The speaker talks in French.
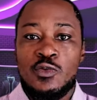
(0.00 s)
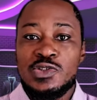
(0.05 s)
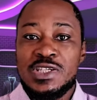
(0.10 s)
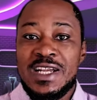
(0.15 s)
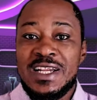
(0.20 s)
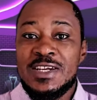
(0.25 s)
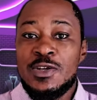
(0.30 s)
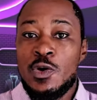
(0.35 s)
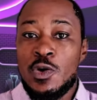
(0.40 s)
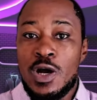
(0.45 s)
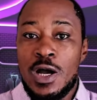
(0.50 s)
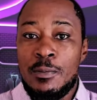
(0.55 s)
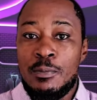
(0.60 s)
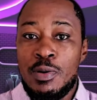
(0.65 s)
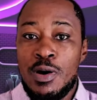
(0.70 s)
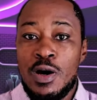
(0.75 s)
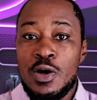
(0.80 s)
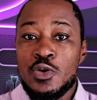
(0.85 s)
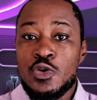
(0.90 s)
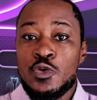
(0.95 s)
Vous allez donc
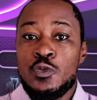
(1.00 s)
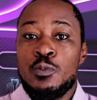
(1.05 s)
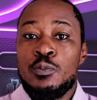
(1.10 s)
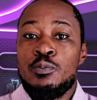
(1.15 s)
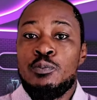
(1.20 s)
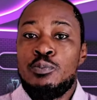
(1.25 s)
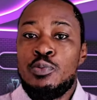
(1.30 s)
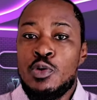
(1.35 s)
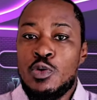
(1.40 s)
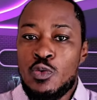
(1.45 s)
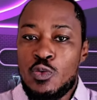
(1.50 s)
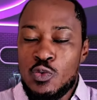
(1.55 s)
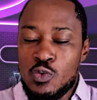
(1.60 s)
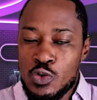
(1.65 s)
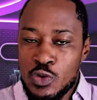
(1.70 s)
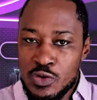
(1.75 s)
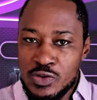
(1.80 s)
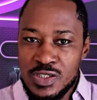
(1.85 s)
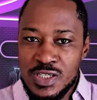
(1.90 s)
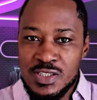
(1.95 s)
apprendre beaucoup
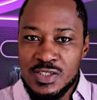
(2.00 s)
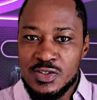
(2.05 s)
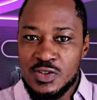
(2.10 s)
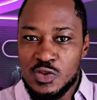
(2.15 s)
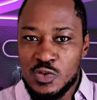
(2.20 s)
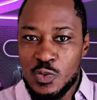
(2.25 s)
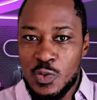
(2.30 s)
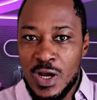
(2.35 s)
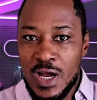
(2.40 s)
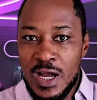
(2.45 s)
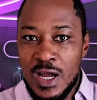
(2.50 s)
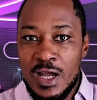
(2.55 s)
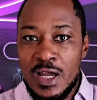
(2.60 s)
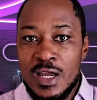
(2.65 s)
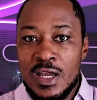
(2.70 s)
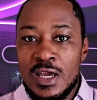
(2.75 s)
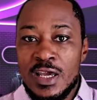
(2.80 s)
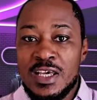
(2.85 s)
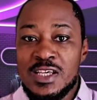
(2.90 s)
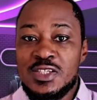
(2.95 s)
dans cette histoire
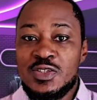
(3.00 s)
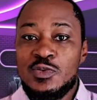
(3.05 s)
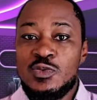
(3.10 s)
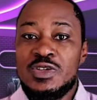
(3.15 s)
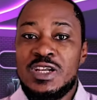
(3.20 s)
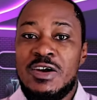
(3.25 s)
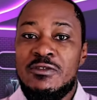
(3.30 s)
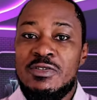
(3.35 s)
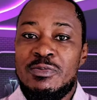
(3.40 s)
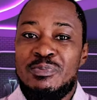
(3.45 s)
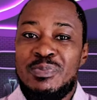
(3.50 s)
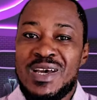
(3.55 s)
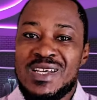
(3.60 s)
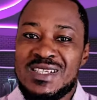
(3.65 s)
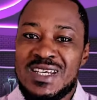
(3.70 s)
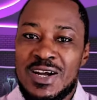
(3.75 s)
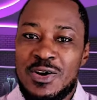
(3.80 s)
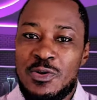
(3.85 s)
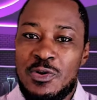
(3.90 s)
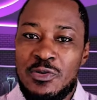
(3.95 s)
et si vous n'avez
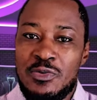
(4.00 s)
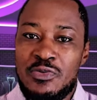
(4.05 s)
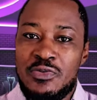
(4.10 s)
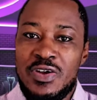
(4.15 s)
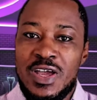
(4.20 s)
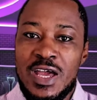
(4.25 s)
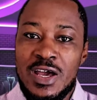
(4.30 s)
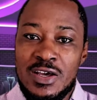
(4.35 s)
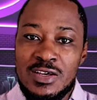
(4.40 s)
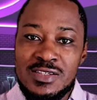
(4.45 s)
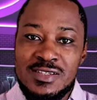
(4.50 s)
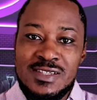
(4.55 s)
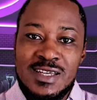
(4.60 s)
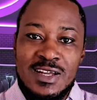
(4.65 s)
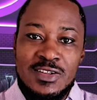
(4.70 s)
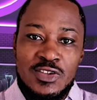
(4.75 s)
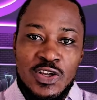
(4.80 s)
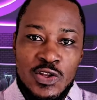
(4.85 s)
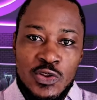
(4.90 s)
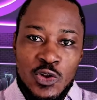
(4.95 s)
pas encore fait un
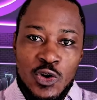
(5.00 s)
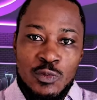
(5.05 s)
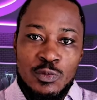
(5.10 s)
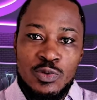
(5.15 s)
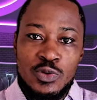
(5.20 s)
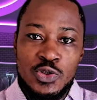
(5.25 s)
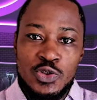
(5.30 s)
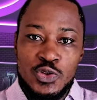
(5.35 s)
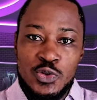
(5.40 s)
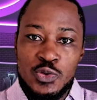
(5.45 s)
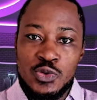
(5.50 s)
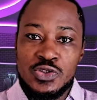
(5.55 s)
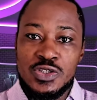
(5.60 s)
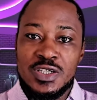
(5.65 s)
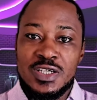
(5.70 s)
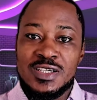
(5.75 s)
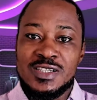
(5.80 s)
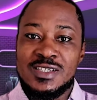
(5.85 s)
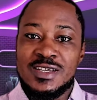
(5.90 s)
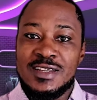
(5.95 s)
certain nombre de
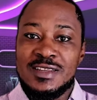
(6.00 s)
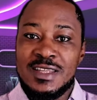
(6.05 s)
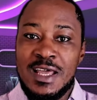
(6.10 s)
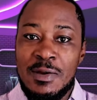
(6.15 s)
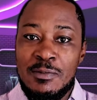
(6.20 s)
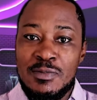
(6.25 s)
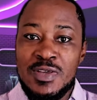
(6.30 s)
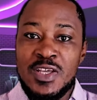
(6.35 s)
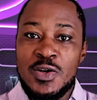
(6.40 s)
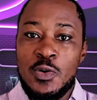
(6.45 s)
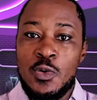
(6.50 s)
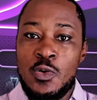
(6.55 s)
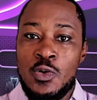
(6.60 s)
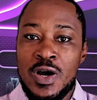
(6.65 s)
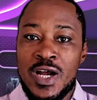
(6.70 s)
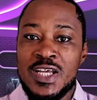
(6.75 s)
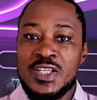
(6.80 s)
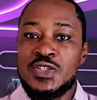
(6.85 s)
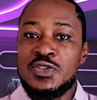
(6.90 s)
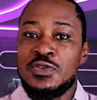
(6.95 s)
choses que cet ami
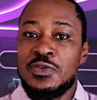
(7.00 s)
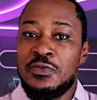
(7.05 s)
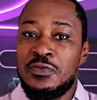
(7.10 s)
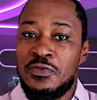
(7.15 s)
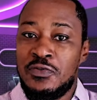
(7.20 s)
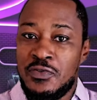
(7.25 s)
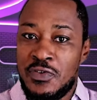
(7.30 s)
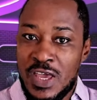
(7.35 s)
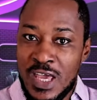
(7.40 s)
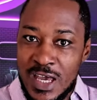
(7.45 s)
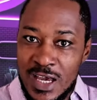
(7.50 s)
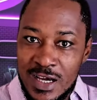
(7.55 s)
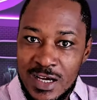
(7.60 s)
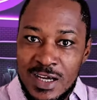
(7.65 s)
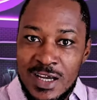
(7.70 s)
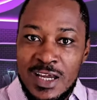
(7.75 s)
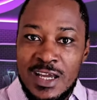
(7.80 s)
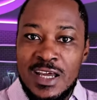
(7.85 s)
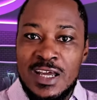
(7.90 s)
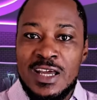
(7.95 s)
aurait dû faire,
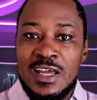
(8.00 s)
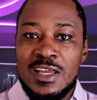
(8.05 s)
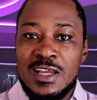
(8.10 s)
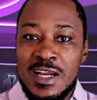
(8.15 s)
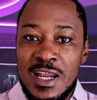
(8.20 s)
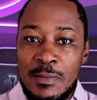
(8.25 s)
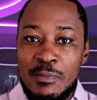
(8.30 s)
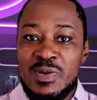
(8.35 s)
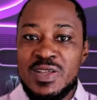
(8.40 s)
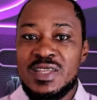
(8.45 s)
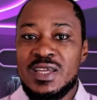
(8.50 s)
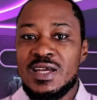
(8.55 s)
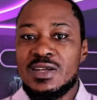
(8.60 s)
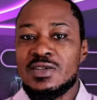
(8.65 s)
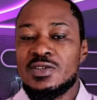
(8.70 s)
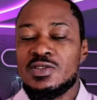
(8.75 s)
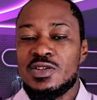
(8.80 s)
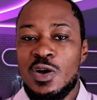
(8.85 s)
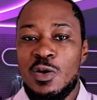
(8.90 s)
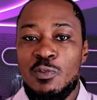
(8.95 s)
il est
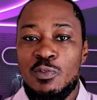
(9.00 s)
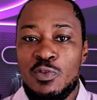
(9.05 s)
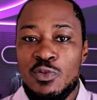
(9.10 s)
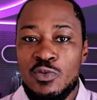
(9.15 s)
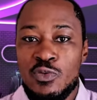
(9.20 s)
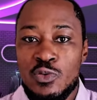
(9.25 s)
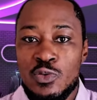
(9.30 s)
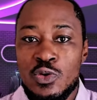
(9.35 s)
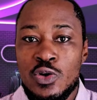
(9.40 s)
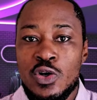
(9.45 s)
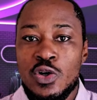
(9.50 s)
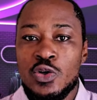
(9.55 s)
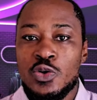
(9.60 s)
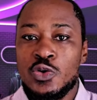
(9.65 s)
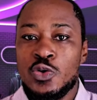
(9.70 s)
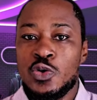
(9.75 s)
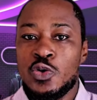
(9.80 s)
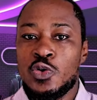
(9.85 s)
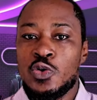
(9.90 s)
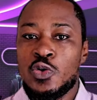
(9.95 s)
peut-être temps pour vous
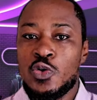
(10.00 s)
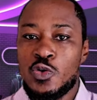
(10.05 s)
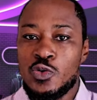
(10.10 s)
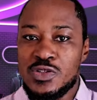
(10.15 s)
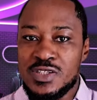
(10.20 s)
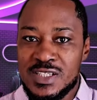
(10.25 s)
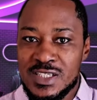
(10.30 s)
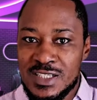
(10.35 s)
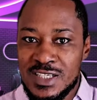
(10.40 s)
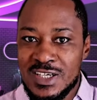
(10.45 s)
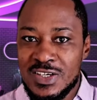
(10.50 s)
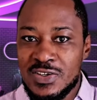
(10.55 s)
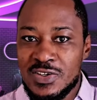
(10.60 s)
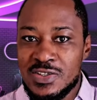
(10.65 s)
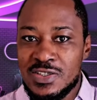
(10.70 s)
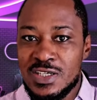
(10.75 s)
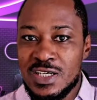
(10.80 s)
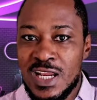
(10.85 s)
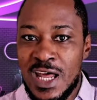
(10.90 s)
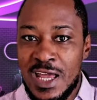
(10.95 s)
de
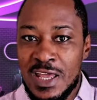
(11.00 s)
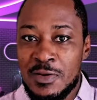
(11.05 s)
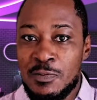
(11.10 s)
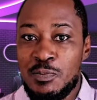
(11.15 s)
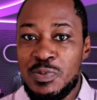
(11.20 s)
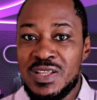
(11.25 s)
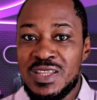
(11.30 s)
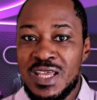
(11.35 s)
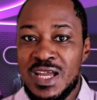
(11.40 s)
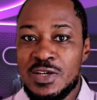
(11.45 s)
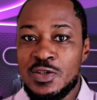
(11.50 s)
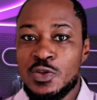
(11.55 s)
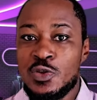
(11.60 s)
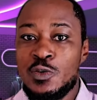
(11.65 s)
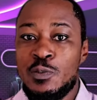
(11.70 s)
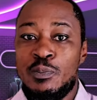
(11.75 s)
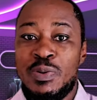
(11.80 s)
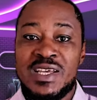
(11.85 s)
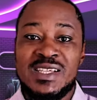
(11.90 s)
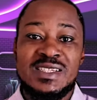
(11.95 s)
reconsidérer cela et peut-être
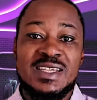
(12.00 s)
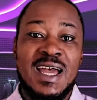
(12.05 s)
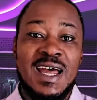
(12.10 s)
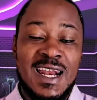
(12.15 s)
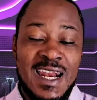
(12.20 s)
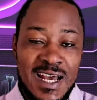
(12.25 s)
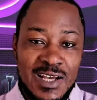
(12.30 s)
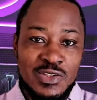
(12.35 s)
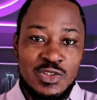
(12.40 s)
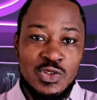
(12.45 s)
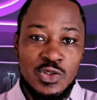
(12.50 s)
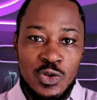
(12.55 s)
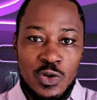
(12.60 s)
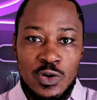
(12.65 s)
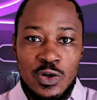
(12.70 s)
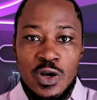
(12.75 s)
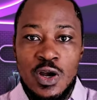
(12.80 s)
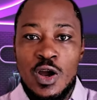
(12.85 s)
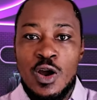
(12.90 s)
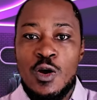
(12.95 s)
de passer à
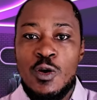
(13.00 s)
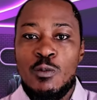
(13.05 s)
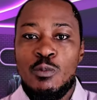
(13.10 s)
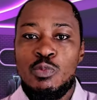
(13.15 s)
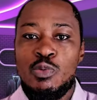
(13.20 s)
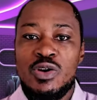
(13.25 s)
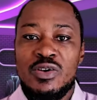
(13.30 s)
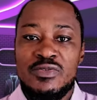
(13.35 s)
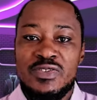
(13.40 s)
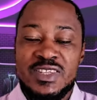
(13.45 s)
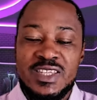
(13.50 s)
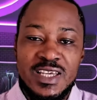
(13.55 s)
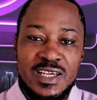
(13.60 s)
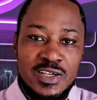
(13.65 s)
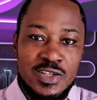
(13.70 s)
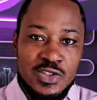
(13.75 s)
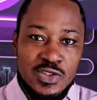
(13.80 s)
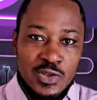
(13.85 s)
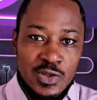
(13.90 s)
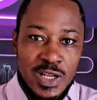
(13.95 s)
l'action pour éviter
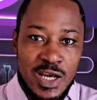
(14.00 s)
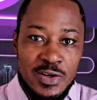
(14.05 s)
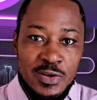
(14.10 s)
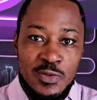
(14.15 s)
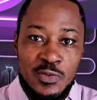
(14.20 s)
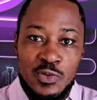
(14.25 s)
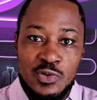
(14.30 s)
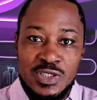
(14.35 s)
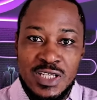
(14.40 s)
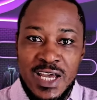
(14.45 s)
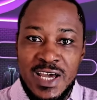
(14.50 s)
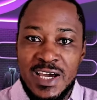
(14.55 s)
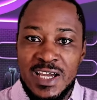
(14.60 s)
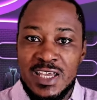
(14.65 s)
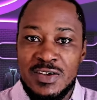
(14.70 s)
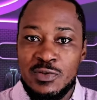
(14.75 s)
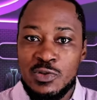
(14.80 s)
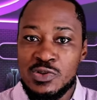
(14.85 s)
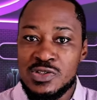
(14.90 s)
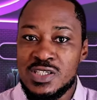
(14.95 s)
que cela ne vous
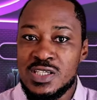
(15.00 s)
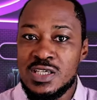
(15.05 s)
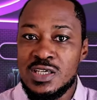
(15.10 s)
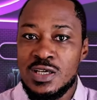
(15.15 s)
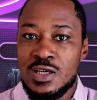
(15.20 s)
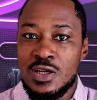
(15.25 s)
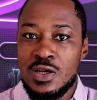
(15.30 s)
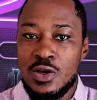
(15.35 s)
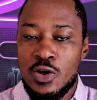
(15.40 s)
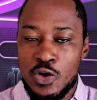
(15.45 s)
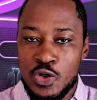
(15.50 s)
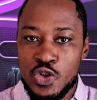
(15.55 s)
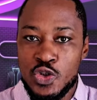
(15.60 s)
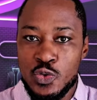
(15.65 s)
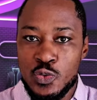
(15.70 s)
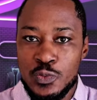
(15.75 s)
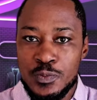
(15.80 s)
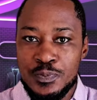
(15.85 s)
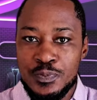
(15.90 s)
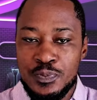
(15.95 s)
arrive aussi un
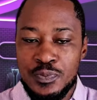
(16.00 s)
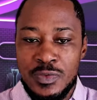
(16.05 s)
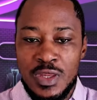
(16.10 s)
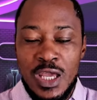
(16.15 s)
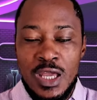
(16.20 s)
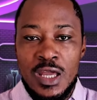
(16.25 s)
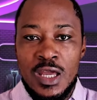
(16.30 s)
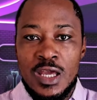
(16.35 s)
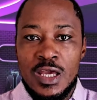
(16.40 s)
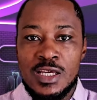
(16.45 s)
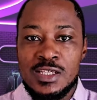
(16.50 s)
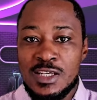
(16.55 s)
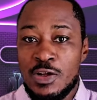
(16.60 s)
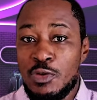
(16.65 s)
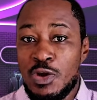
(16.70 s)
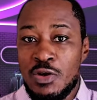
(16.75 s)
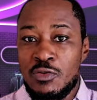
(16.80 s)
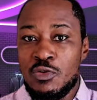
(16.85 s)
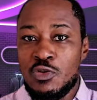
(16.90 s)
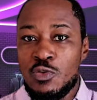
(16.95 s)
jour.
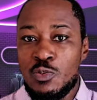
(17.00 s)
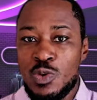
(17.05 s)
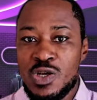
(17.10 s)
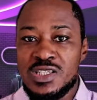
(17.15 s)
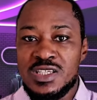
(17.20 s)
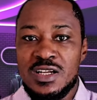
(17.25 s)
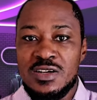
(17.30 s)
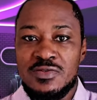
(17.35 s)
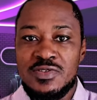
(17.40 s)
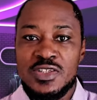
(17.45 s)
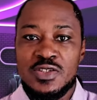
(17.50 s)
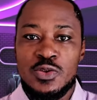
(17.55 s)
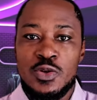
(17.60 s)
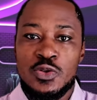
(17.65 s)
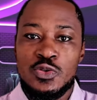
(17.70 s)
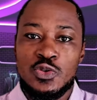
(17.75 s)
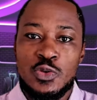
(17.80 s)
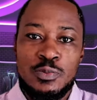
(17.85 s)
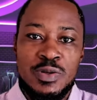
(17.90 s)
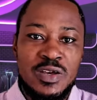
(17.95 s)
Salut à vous, moi c'est Elvis
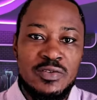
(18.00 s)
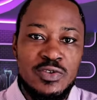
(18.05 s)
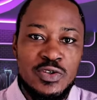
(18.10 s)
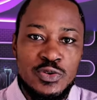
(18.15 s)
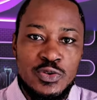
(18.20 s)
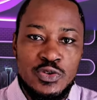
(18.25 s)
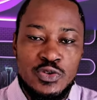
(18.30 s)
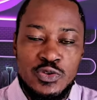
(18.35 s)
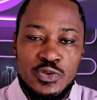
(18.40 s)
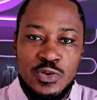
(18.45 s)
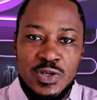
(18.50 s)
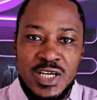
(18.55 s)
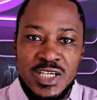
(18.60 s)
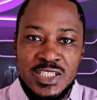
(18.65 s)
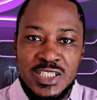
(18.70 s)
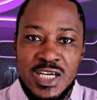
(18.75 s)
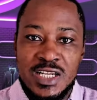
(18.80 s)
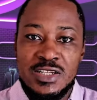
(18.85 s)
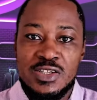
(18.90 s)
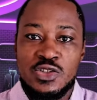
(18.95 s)
Conjo. Bienvenue sur la
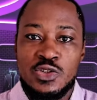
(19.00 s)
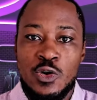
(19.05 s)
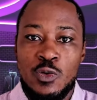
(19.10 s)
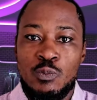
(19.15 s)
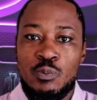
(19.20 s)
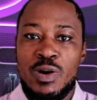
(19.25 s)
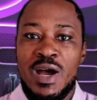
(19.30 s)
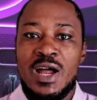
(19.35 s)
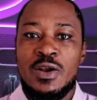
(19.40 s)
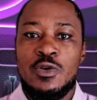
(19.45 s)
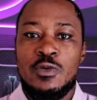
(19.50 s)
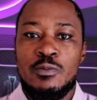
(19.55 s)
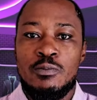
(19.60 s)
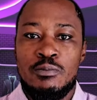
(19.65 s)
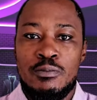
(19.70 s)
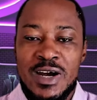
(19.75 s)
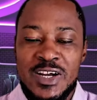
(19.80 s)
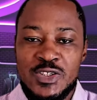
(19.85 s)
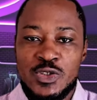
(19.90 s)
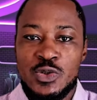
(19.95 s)
chaîne. Ici on parle
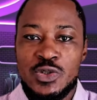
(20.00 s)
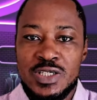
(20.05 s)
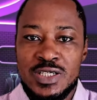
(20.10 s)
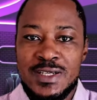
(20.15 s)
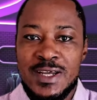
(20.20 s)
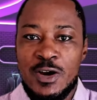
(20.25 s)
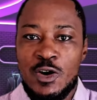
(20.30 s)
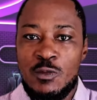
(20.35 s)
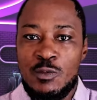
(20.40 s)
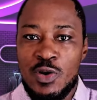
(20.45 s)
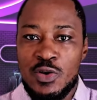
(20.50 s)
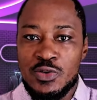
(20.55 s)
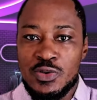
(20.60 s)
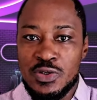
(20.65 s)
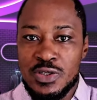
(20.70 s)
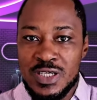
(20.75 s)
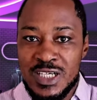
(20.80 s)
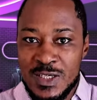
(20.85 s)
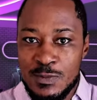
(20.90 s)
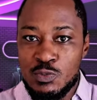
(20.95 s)
majoritairement
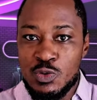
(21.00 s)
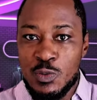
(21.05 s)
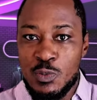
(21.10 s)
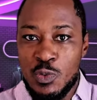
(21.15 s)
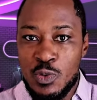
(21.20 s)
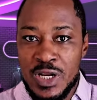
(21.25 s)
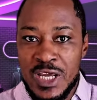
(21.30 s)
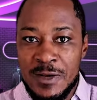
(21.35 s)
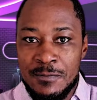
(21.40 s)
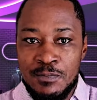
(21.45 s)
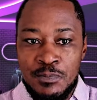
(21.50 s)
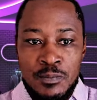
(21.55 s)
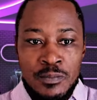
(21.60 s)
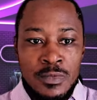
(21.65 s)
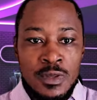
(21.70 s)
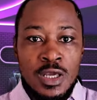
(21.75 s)
de crypto-monnaie.